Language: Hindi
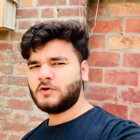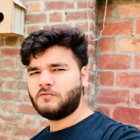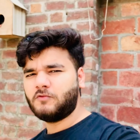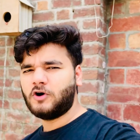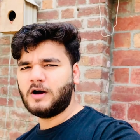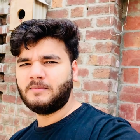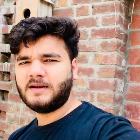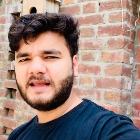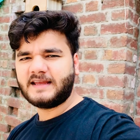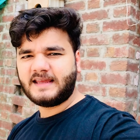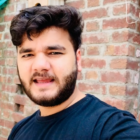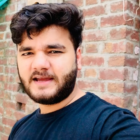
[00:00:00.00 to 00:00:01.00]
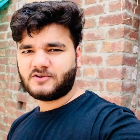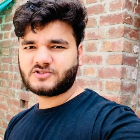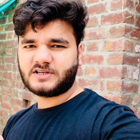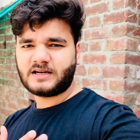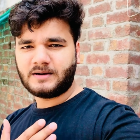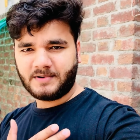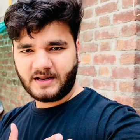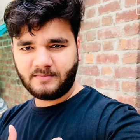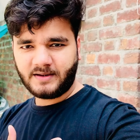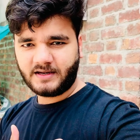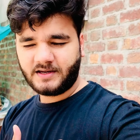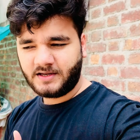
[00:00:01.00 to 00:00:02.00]
वो हम ले गए हैं उसके कमरे
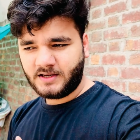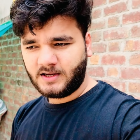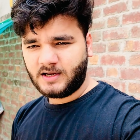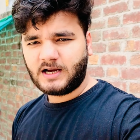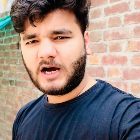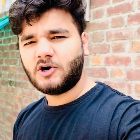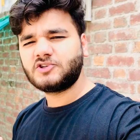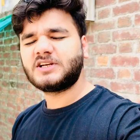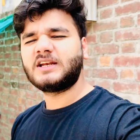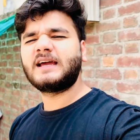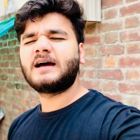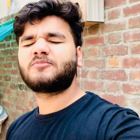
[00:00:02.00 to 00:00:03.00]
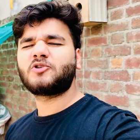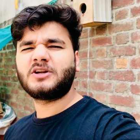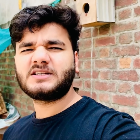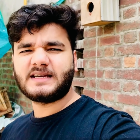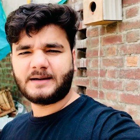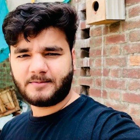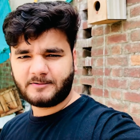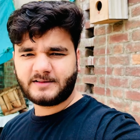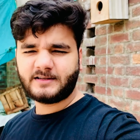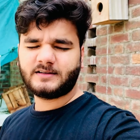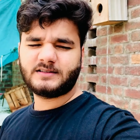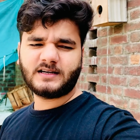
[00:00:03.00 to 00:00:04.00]
में आओ चलें आपको ना
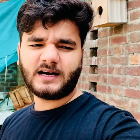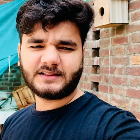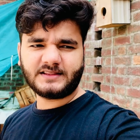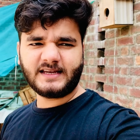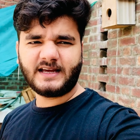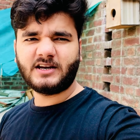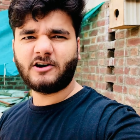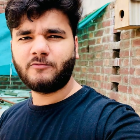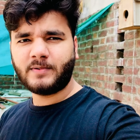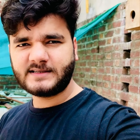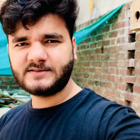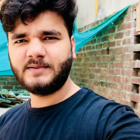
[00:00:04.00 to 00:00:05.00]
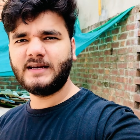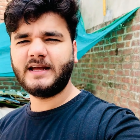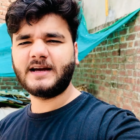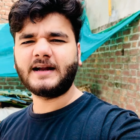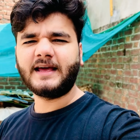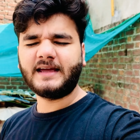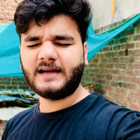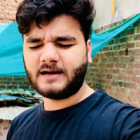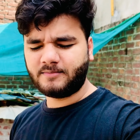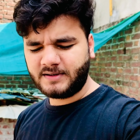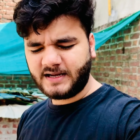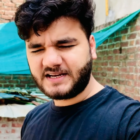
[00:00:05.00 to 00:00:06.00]
सेटअप दिखाते हैं लव बर्ड्स भी लेकर आए हैं
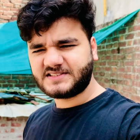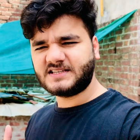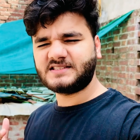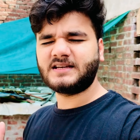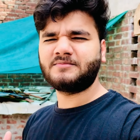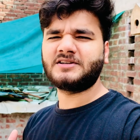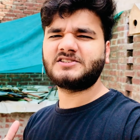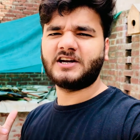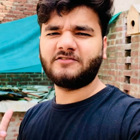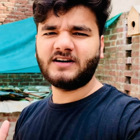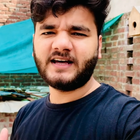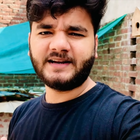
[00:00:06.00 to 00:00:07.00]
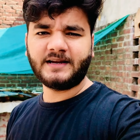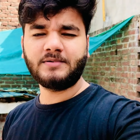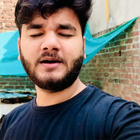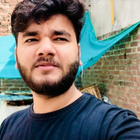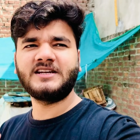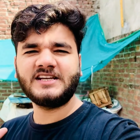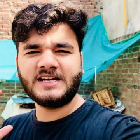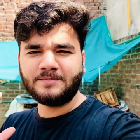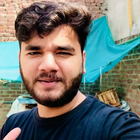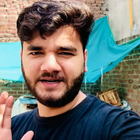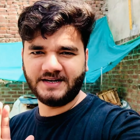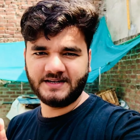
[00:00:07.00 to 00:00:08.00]
अब ना आहिस्ता आहिस्ता हमने जानवर लाने अभी हमने जाना
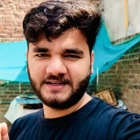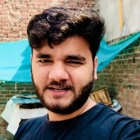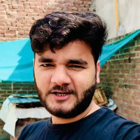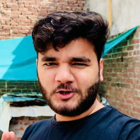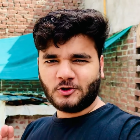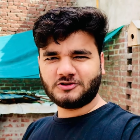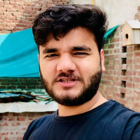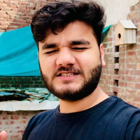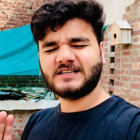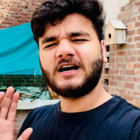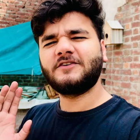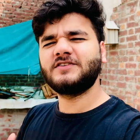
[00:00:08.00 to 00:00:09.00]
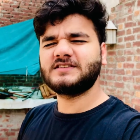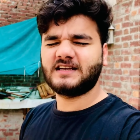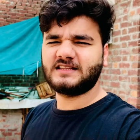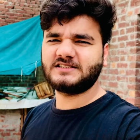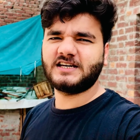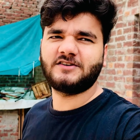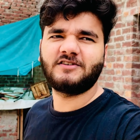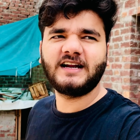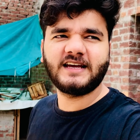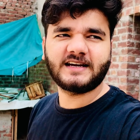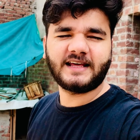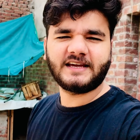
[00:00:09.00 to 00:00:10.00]
पिंड उधर से काफ़ी ज़्यादा जानवर
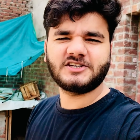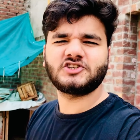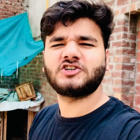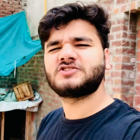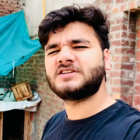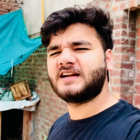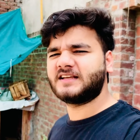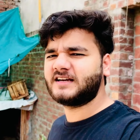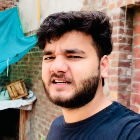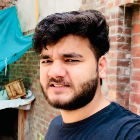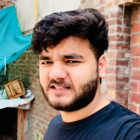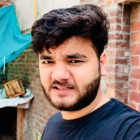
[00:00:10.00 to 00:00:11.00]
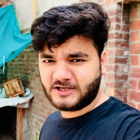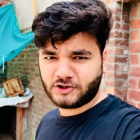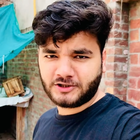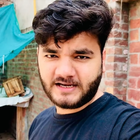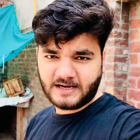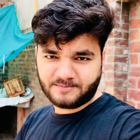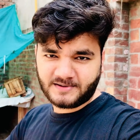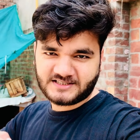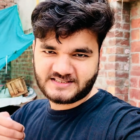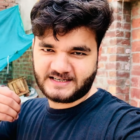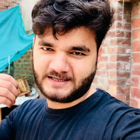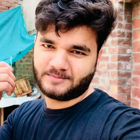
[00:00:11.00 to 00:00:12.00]
लेकर आएंगे चलो स्नान के घर चलते हैं और नया अपना
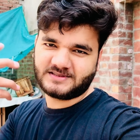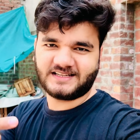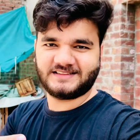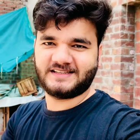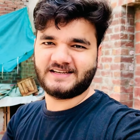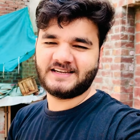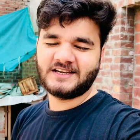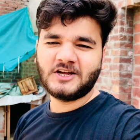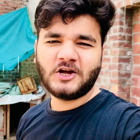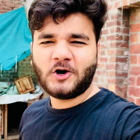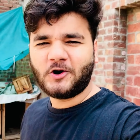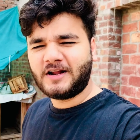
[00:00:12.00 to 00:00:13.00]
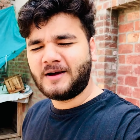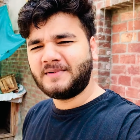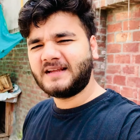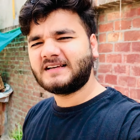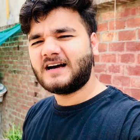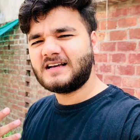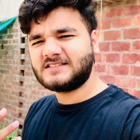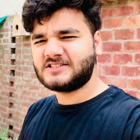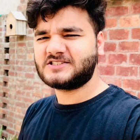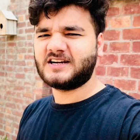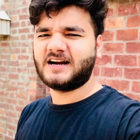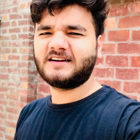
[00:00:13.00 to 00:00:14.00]
सेटअप बताते हैं और हमने कहाँ से
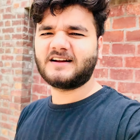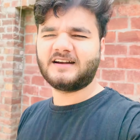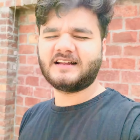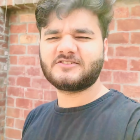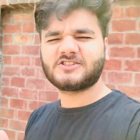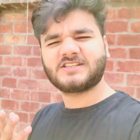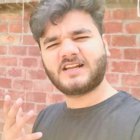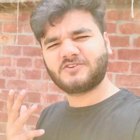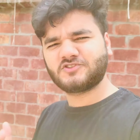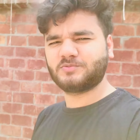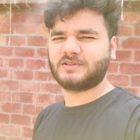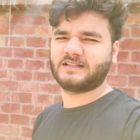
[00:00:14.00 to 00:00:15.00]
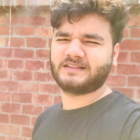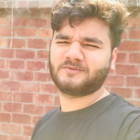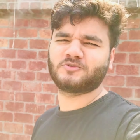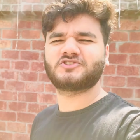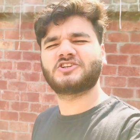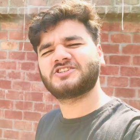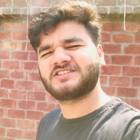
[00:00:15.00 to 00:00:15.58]
स्टार्ट करना है सारा कुछ बताते हैं आपको चलो